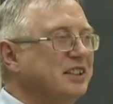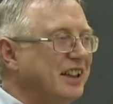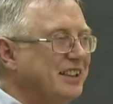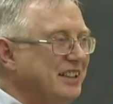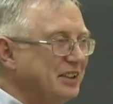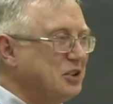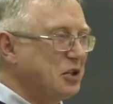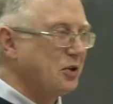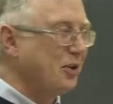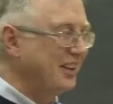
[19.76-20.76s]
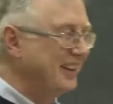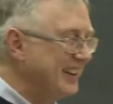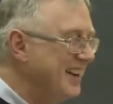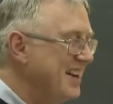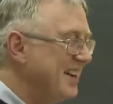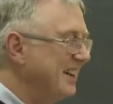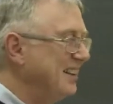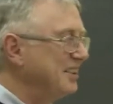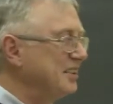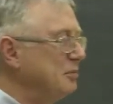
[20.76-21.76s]
исходил, черный. И
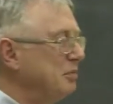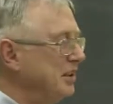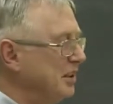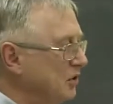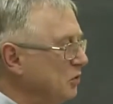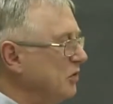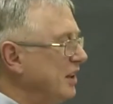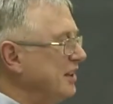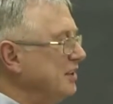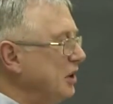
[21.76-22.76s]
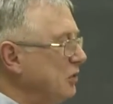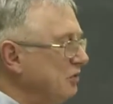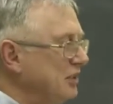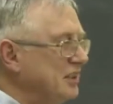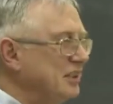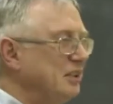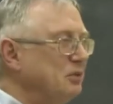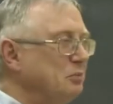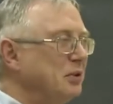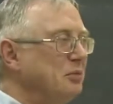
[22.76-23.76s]
если бы, ну, глядя на Юлию
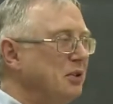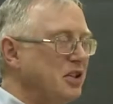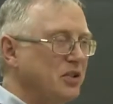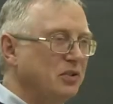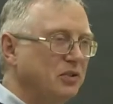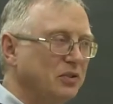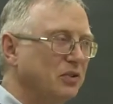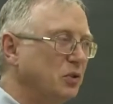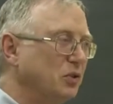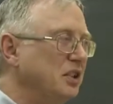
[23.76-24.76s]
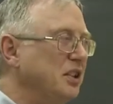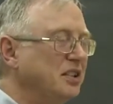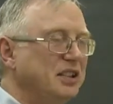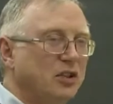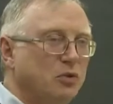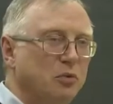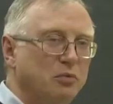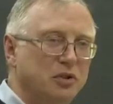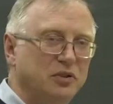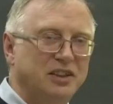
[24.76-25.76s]
Исламовну, понимаешь, что кто с ней
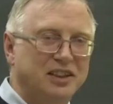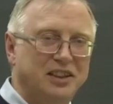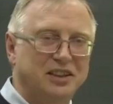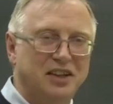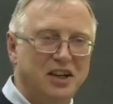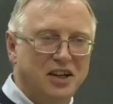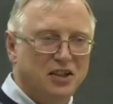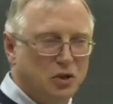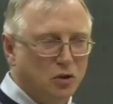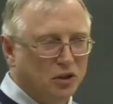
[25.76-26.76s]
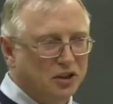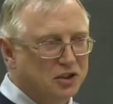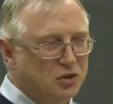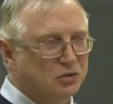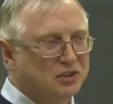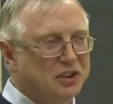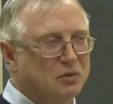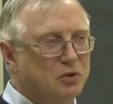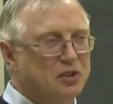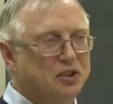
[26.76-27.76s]
знаком, что никаких черных чувств ты
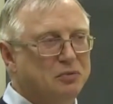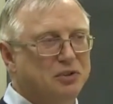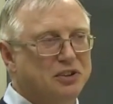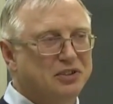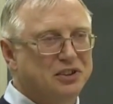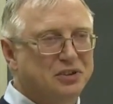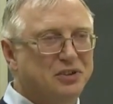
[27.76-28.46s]
не можешь испытывать,